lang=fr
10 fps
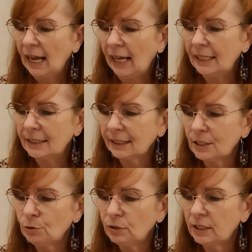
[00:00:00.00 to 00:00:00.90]
Elle est
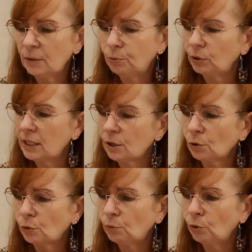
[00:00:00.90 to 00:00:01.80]
très utile pour les
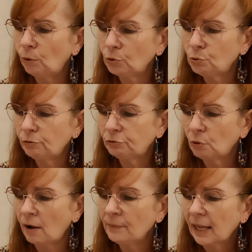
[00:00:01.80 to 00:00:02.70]
encombrements du
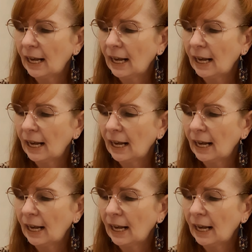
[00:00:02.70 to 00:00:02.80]
foie,